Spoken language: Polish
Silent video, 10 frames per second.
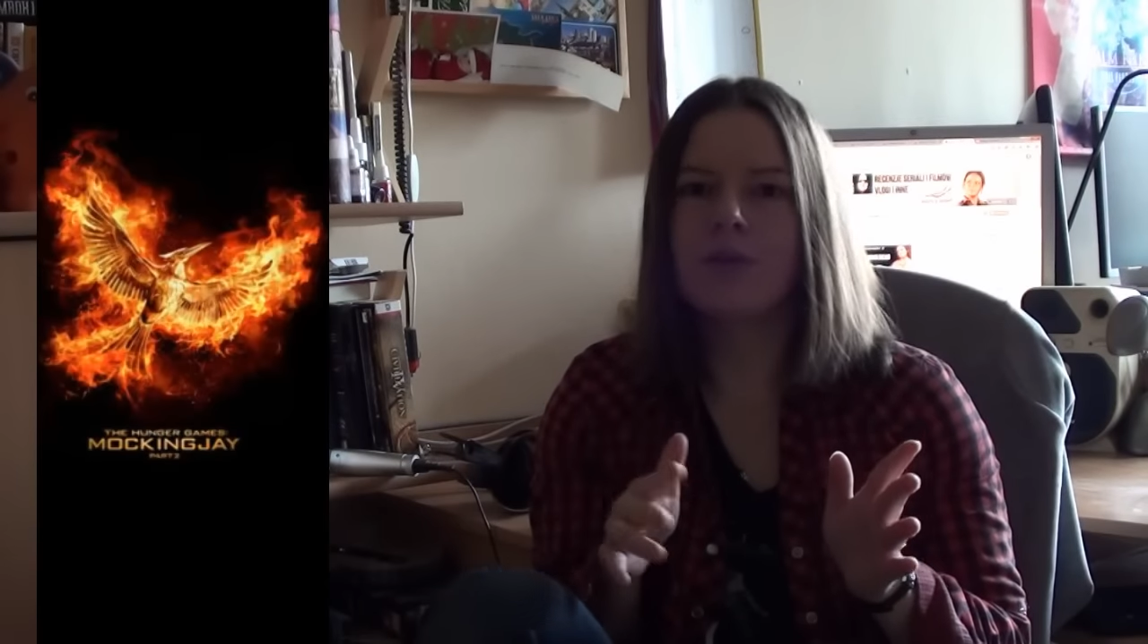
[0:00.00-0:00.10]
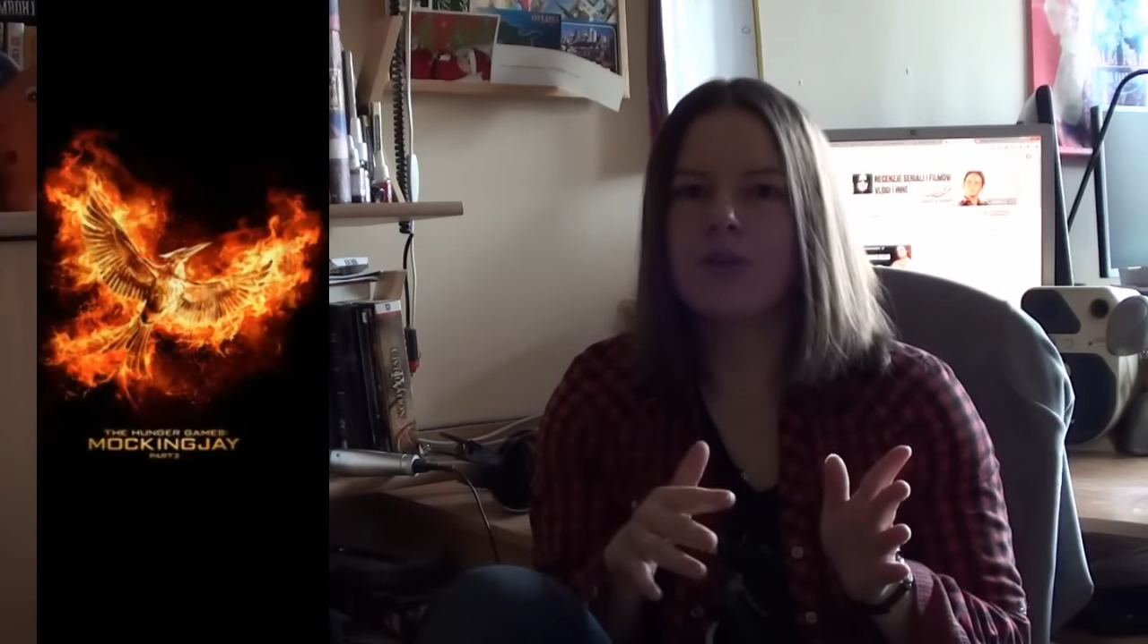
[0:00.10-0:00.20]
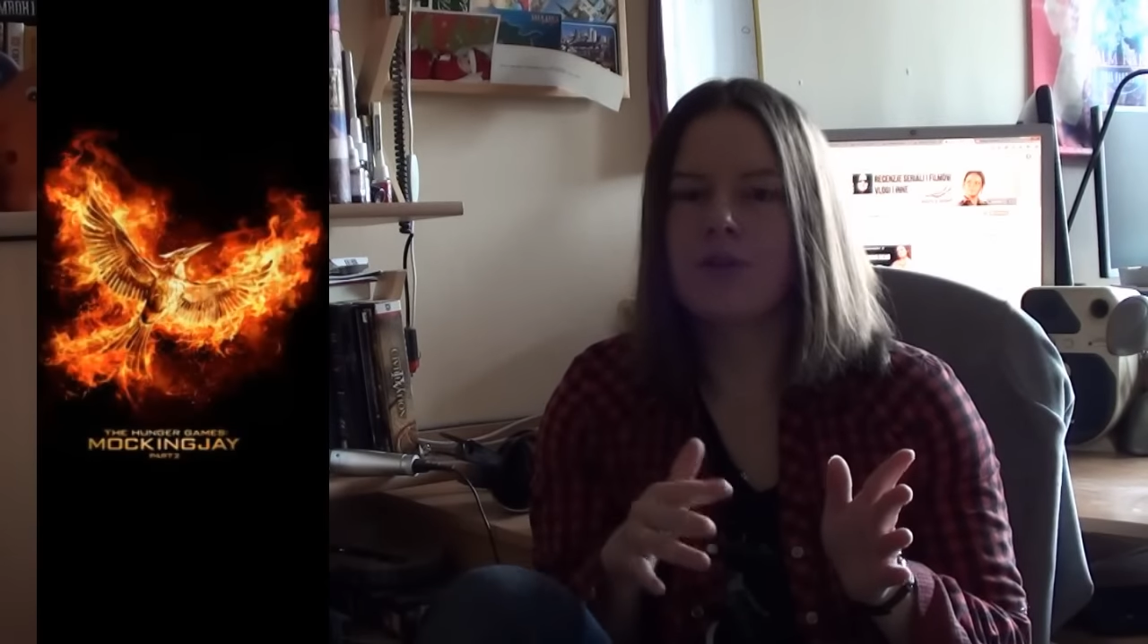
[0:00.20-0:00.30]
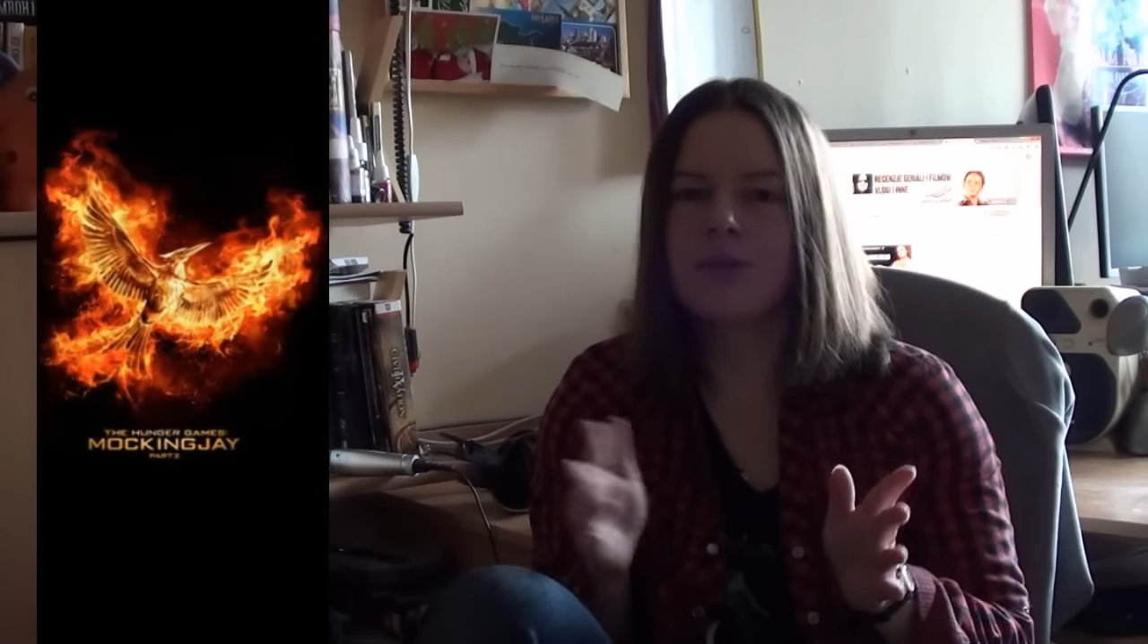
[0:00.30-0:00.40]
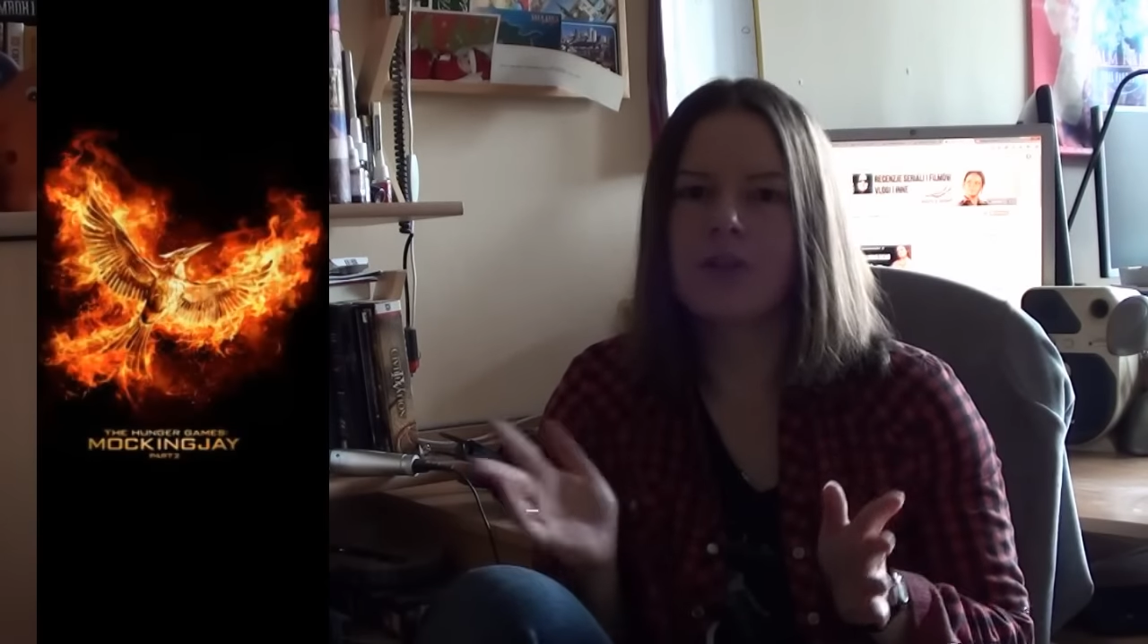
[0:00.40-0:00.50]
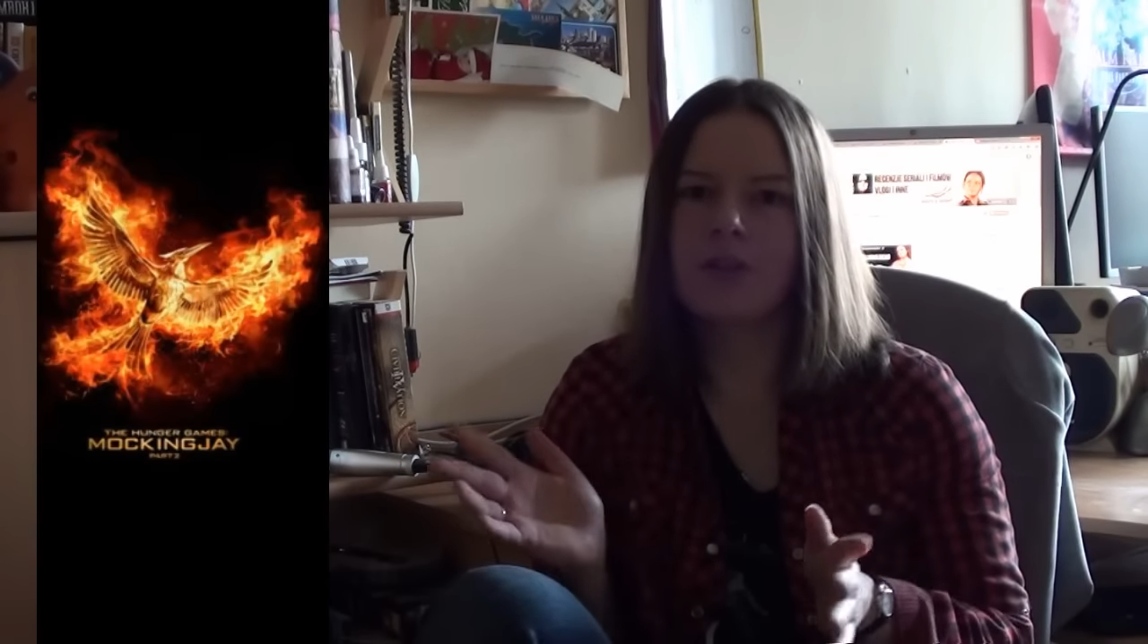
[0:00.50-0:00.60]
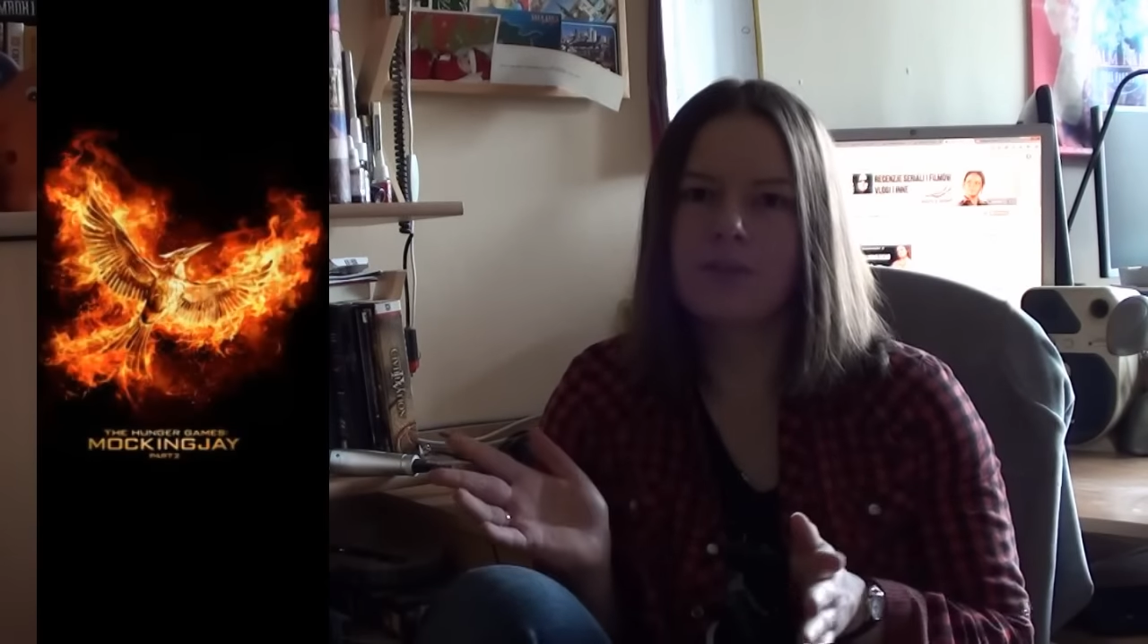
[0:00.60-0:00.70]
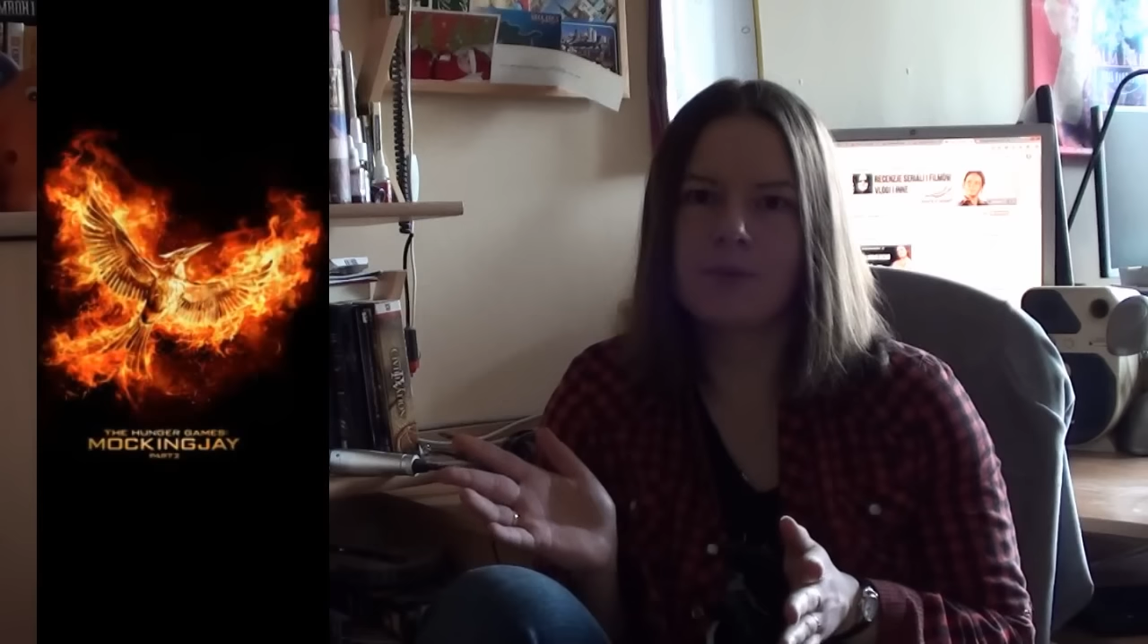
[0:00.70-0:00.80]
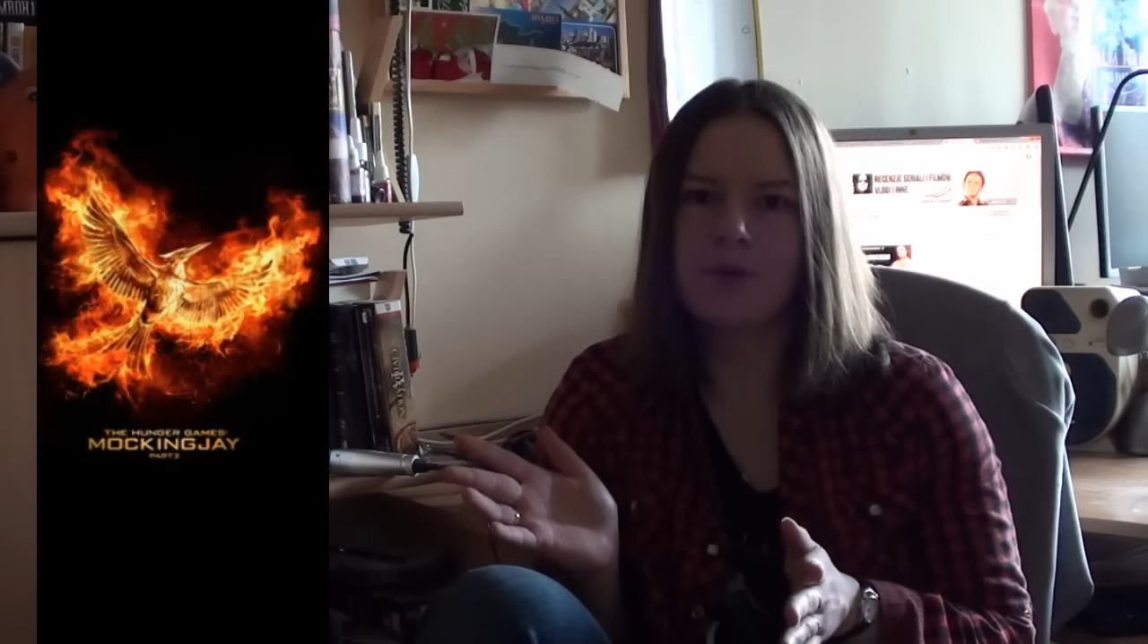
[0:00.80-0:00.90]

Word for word: bo inaczej w kinie